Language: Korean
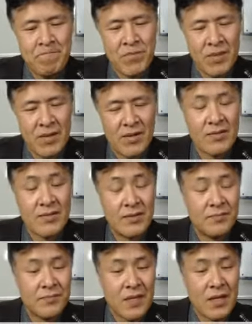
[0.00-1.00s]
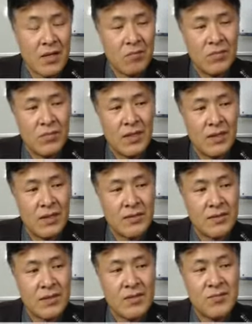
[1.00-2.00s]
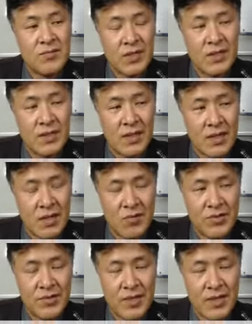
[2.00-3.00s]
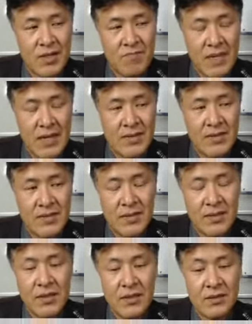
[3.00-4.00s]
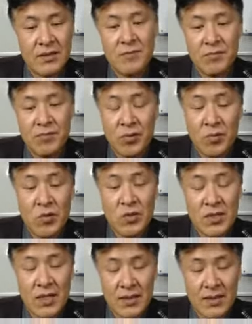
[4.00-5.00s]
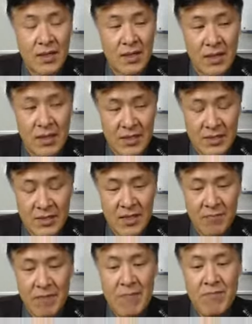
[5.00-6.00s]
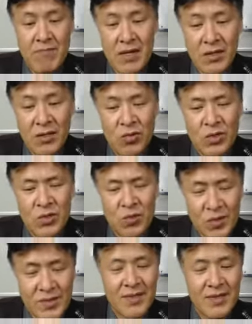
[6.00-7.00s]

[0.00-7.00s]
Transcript: 그래서 뭐 어떤 기술이 있다라고 했을 때는 반드시 이걸 프로모션을 갖다가 실제 판매가 이루어지고 있어야